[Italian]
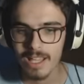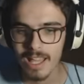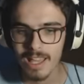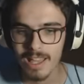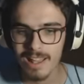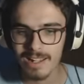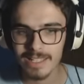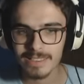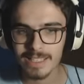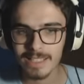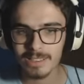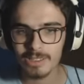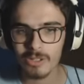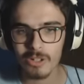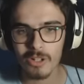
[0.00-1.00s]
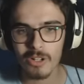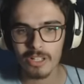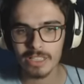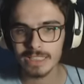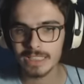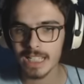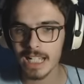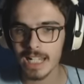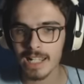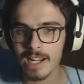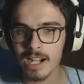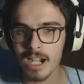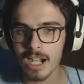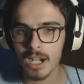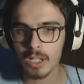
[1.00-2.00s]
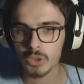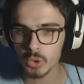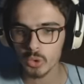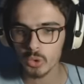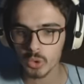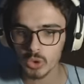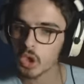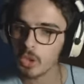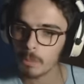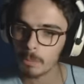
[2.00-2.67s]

eh, l'intento iniziale era giusto,